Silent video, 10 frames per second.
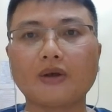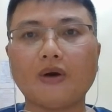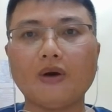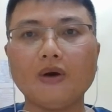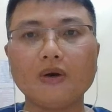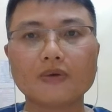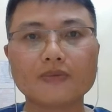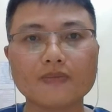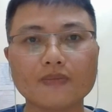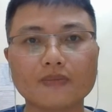có
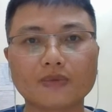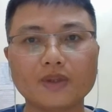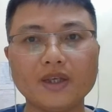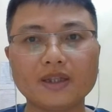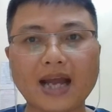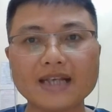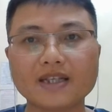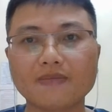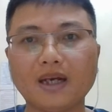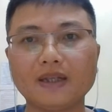thiên tai
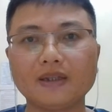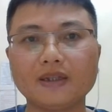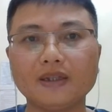dịch bệnh